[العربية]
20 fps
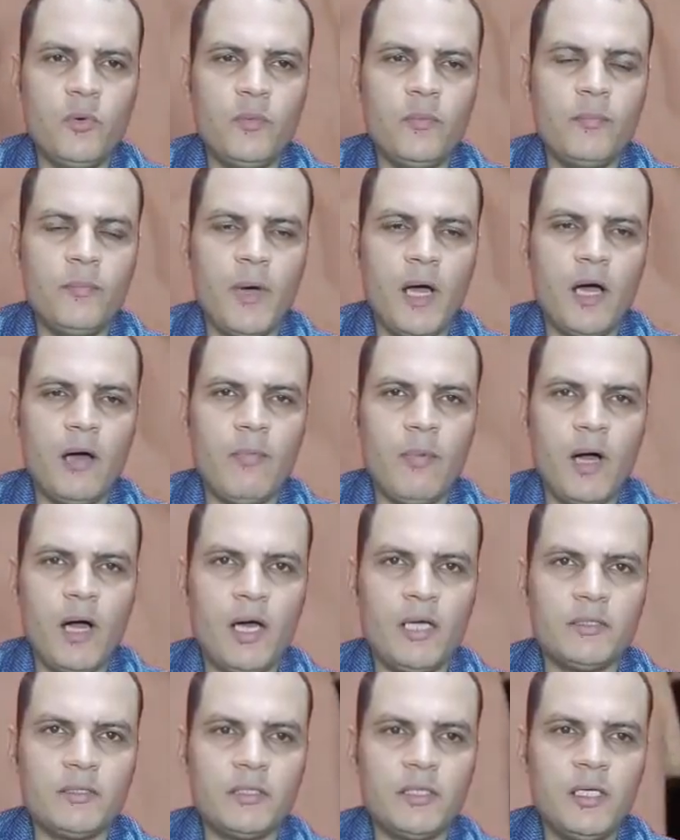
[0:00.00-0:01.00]
مع
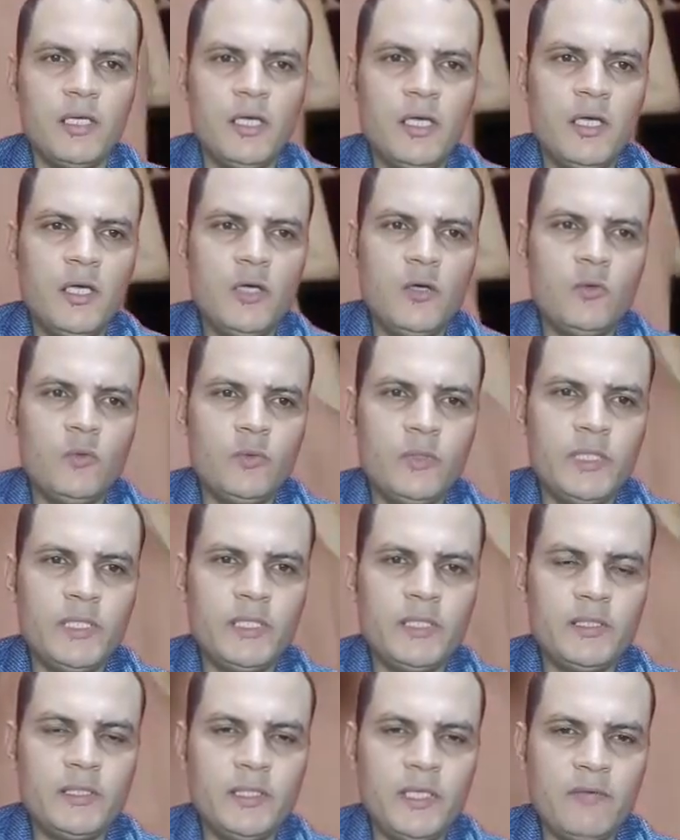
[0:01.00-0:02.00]
بعض
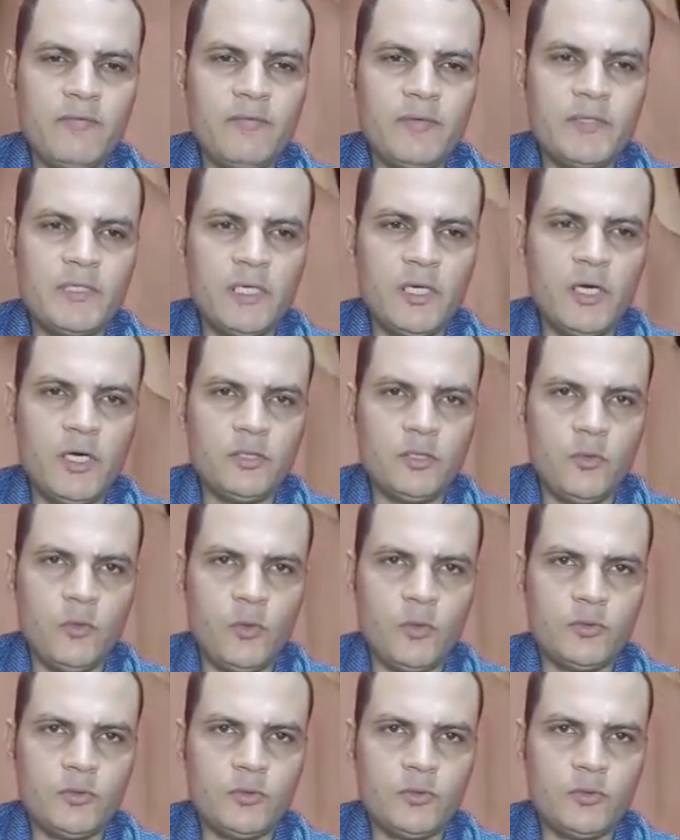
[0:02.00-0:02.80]
وننفذ الخطوات